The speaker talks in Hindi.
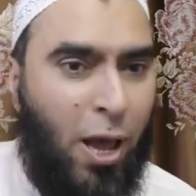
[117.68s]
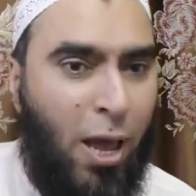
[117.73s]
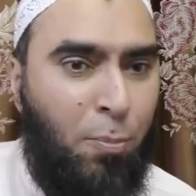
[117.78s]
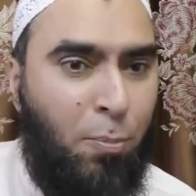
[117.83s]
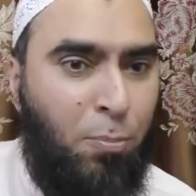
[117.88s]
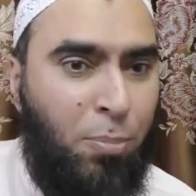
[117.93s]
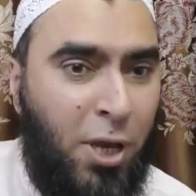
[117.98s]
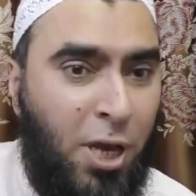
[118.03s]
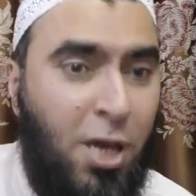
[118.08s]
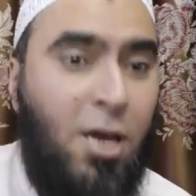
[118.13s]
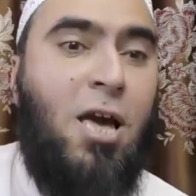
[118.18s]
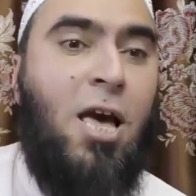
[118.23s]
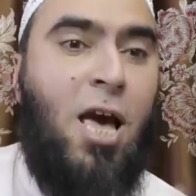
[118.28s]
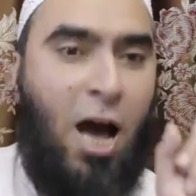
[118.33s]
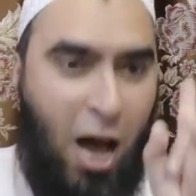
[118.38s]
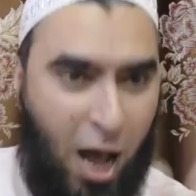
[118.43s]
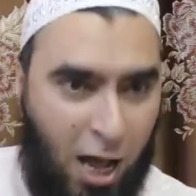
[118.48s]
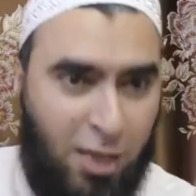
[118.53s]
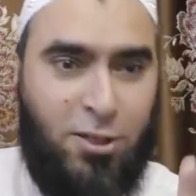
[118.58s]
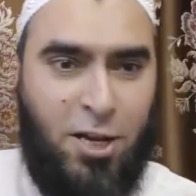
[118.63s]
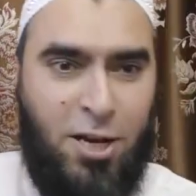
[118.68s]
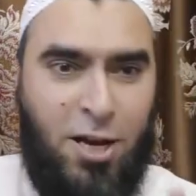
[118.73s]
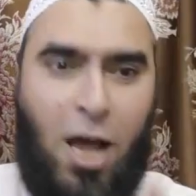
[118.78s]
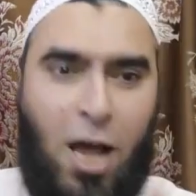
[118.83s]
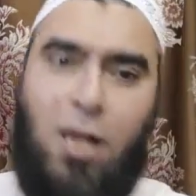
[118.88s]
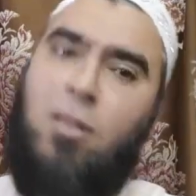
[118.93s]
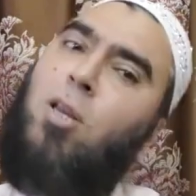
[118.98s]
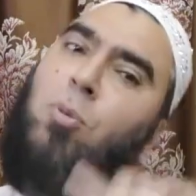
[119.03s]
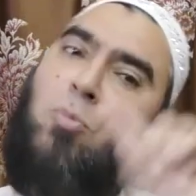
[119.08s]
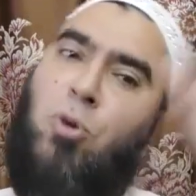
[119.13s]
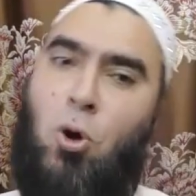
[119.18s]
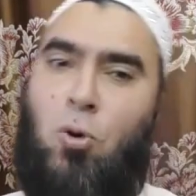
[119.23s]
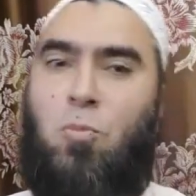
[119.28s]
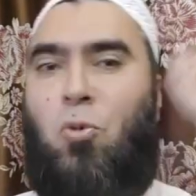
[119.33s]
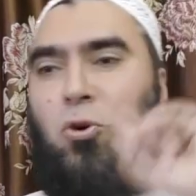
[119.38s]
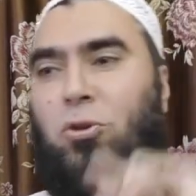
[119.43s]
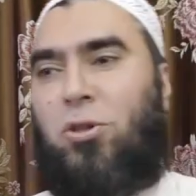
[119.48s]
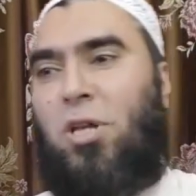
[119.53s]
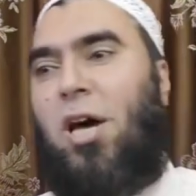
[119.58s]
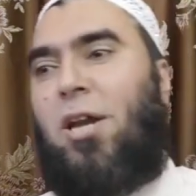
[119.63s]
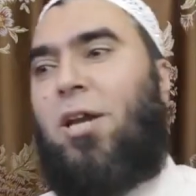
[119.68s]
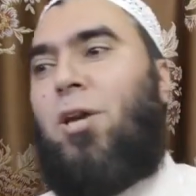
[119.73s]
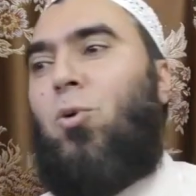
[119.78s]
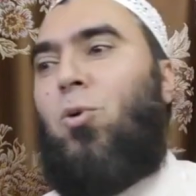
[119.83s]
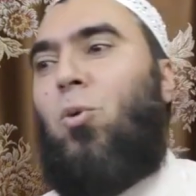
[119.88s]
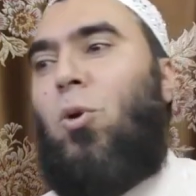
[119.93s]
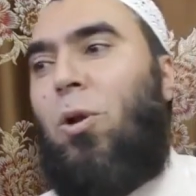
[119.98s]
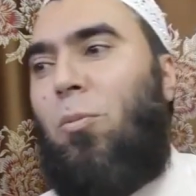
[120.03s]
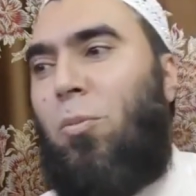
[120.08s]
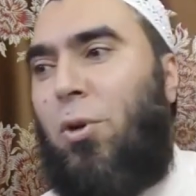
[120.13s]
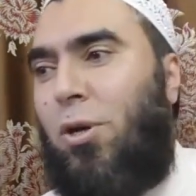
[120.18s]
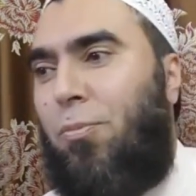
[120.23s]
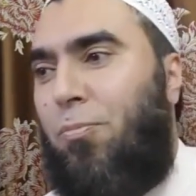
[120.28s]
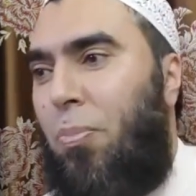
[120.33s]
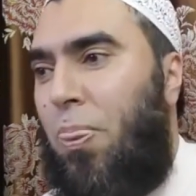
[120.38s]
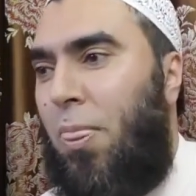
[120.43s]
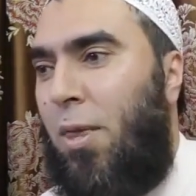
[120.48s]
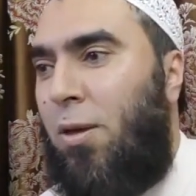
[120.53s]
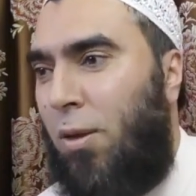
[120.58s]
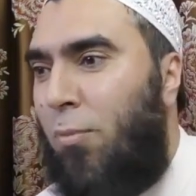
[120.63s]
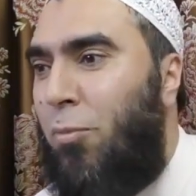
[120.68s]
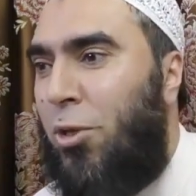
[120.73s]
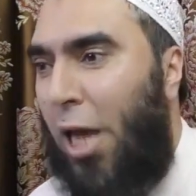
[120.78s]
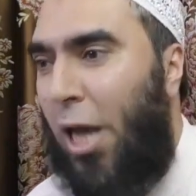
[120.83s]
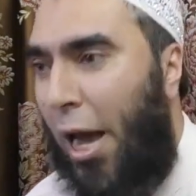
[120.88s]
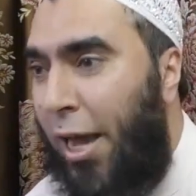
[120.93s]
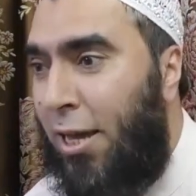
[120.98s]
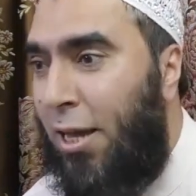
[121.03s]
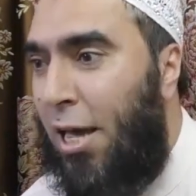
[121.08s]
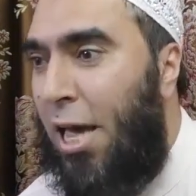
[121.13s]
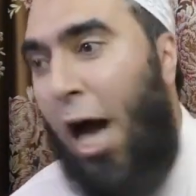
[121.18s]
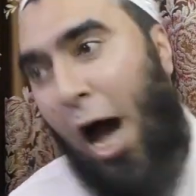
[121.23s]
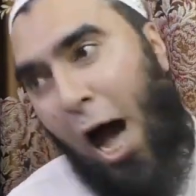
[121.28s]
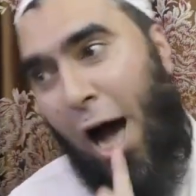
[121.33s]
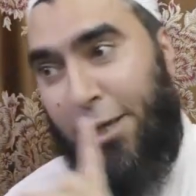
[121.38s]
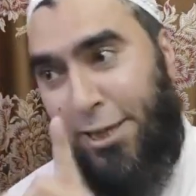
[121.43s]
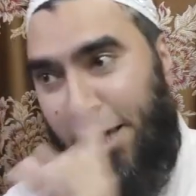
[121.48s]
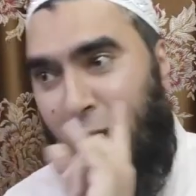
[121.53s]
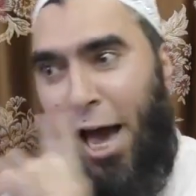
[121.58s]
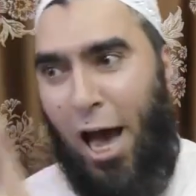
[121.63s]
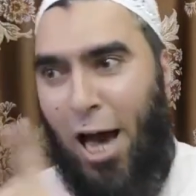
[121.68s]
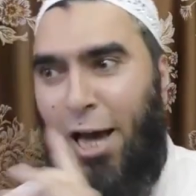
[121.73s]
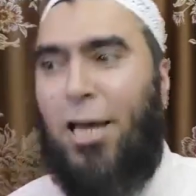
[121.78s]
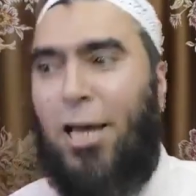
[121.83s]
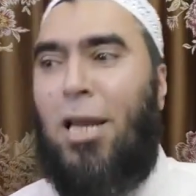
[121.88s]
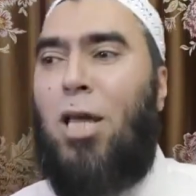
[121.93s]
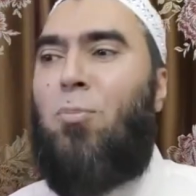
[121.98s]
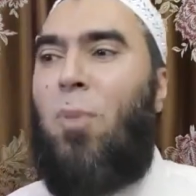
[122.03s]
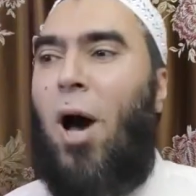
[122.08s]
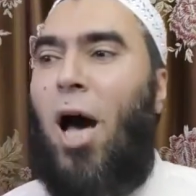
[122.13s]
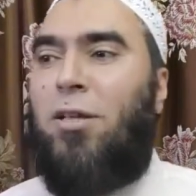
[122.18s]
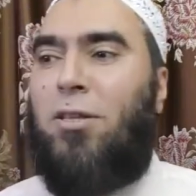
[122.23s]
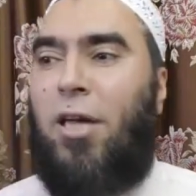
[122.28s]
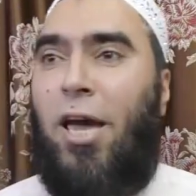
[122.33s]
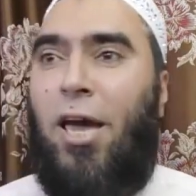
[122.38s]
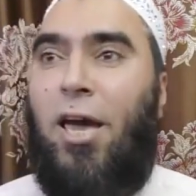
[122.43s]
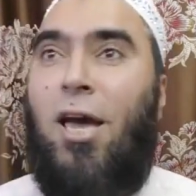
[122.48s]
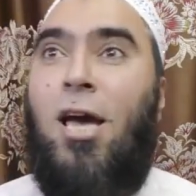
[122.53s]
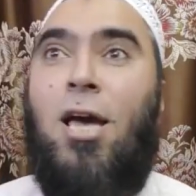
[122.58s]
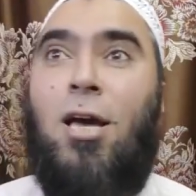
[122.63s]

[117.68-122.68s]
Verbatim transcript: गैब भी हाजिर नाजिर भी और मुख्तार कुल समझ आई हाँ ये अगली बात है